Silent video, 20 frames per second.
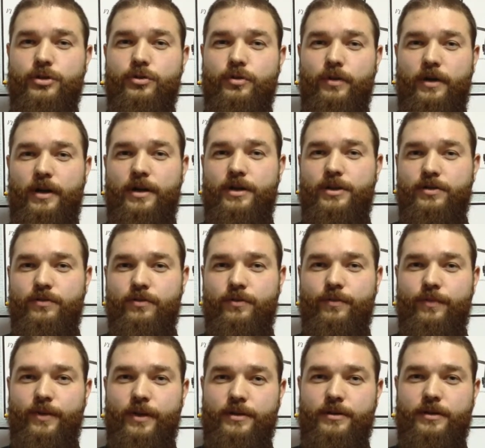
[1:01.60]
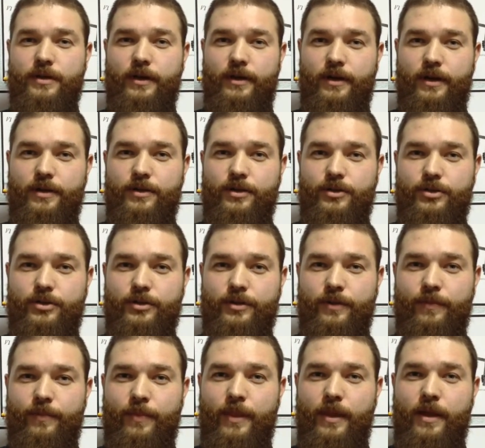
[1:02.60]
что количество мест
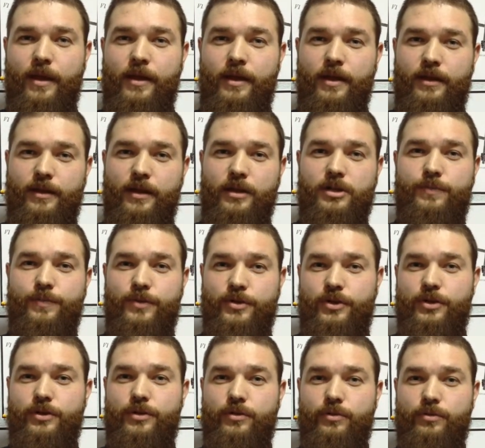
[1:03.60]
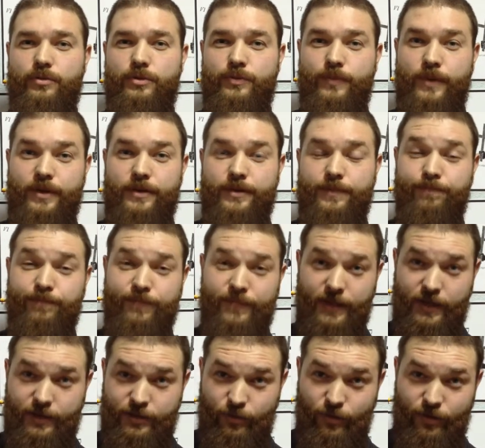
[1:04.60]
ограничено. Итак, спешите успеть.
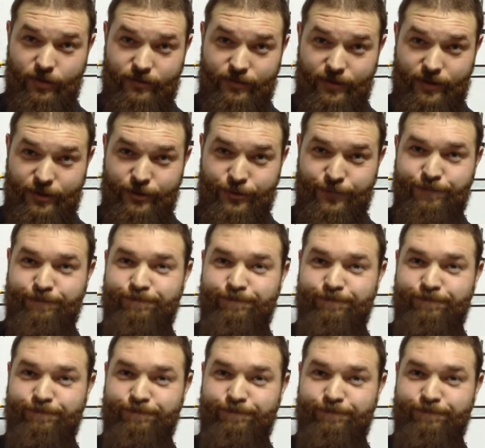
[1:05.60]
До скорых встреч!